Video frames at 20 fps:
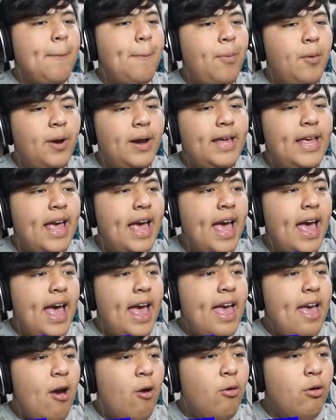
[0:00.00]
Porque
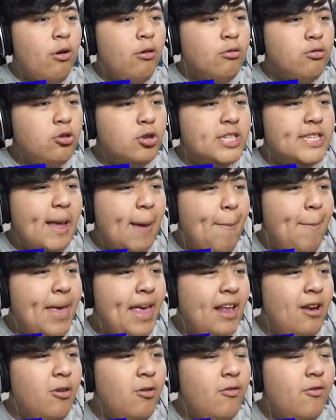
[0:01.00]
eu não tô
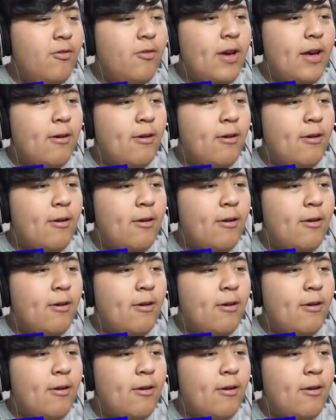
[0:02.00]
sabendo é,